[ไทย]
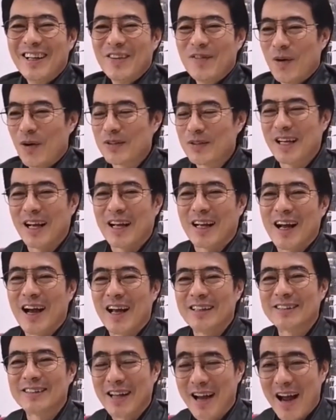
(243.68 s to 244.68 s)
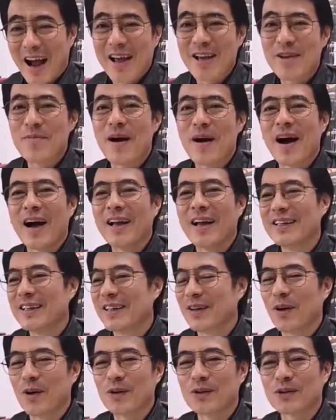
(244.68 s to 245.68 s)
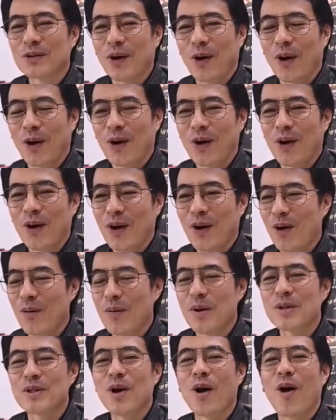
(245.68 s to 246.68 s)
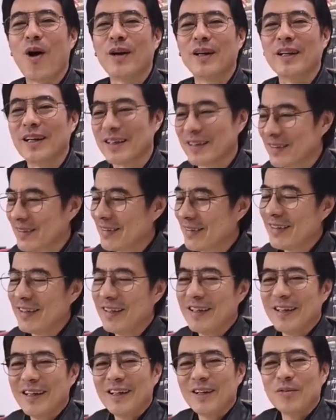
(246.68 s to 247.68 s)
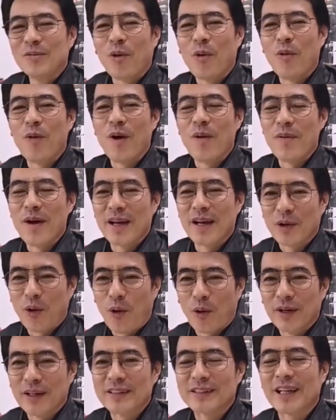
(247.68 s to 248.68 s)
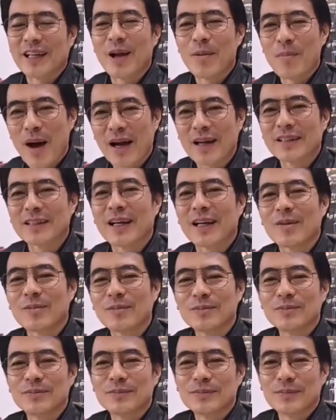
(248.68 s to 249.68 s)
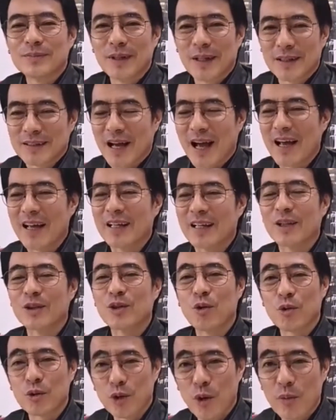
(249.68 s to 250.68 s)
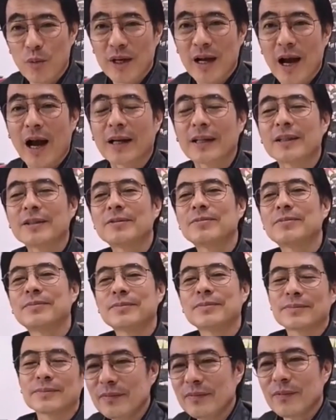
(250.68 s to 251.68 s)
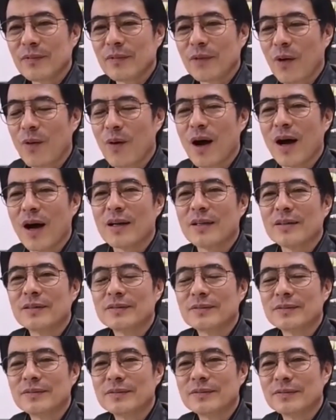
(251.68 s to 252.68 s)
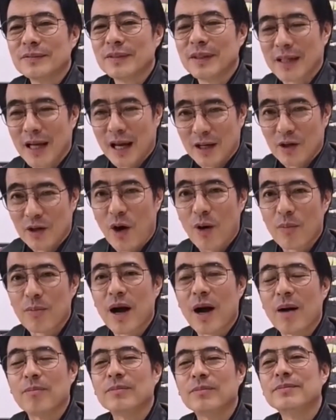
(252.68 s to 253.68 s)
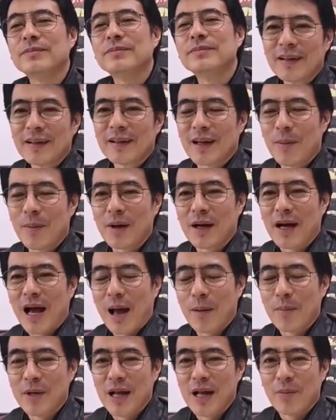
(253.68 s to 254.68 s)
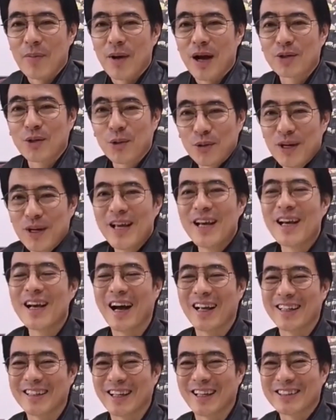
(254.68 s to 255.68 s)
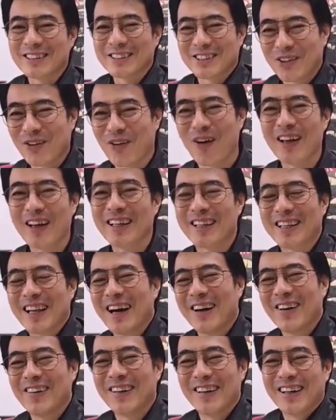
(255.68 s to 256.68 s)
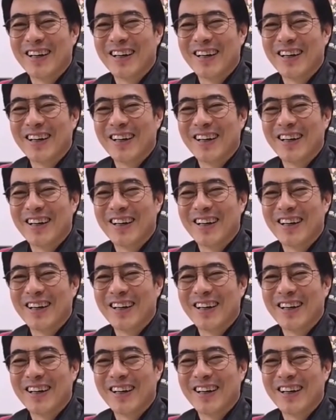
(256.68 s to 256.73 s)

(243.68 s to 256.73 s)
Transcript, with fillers: เพราะจากการสกายมาเรื่องของสอบจเนี่ยผมว่าแม่งโดนอีกสารมั่งนะครับเพื่อไทยจะถูกยุบอีกครั้งหนึ่งเพราะว่ามีการครอบงำกรรมการบริหารพรรคชุดนี้อาจจะซวยอีกแล้ว